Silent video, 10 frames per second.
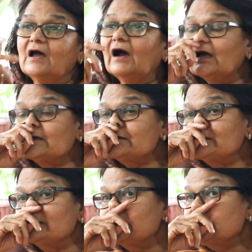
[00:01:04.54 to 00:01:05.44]

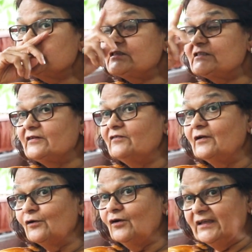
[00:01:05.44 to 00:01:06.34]
లాస్ట్
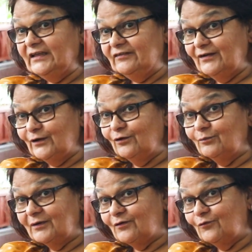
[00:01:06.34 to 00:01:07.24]
సెవెన్ ఓ క్లాక్ ఈవినింగ్లో
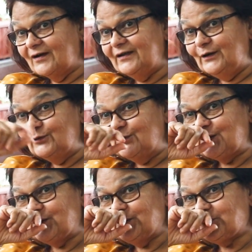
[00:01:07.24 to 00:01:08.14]
మాకు ఒక ఇల్లు
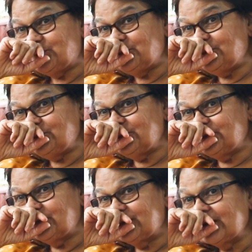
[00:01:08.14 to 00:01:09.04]
దొరికింది
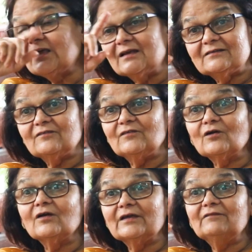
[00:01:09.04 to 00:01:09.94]
సెవెన్ ఓ
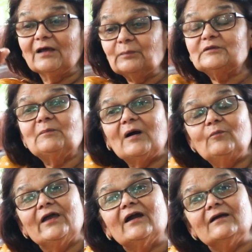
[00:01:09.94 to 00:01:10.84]
క్లాక్ లేకపోతే
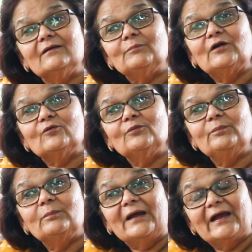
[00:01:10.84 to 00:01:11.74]
బాబు ఎక్కడ పండుగ
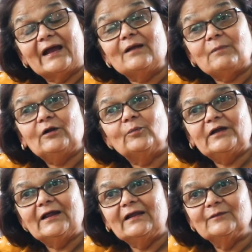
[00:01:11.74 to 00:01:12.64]
ఎక్కడ పండుగ
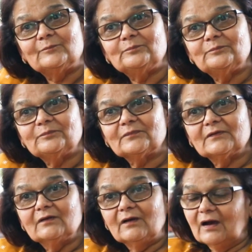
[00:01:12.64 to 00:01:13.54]
పెట్టాలి
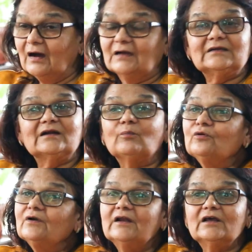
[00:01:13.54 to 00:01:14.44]
hmm. అంత
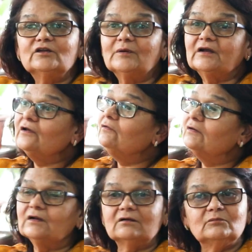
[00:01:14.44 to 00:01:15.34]
డబ్బులు కూడా లేదు మనకి
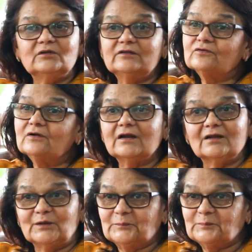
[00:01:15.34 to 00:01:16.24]
హోటల్ రూమ్
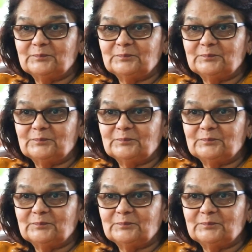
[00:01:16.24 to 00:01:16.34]
తీసుకోవడానికి